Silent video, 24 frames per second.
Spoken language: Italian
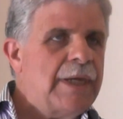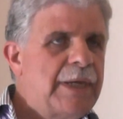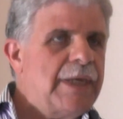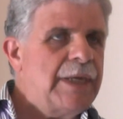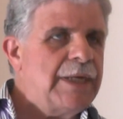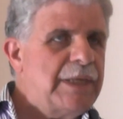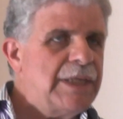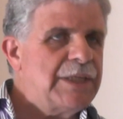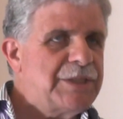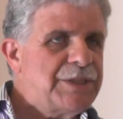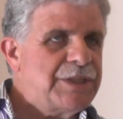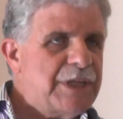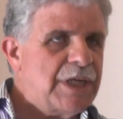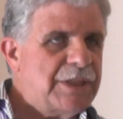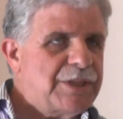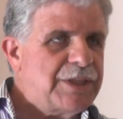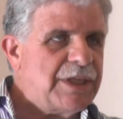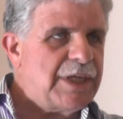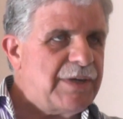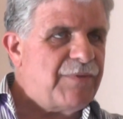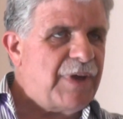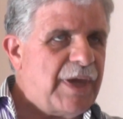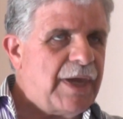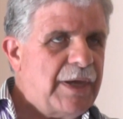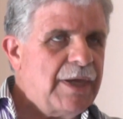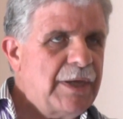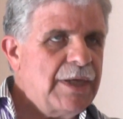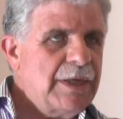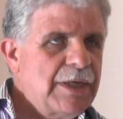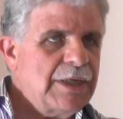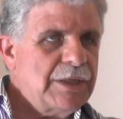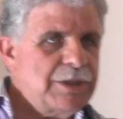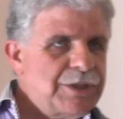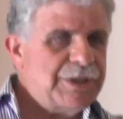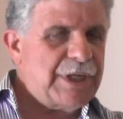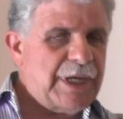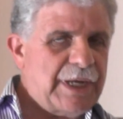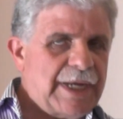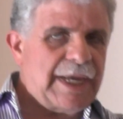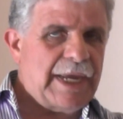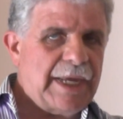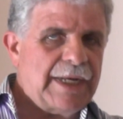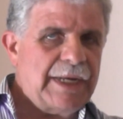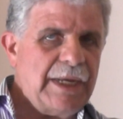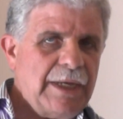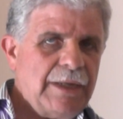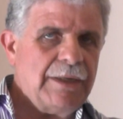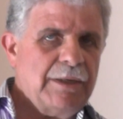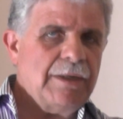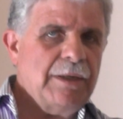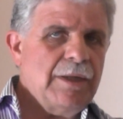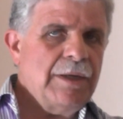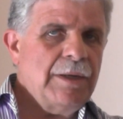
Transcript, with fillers: iniziative serene,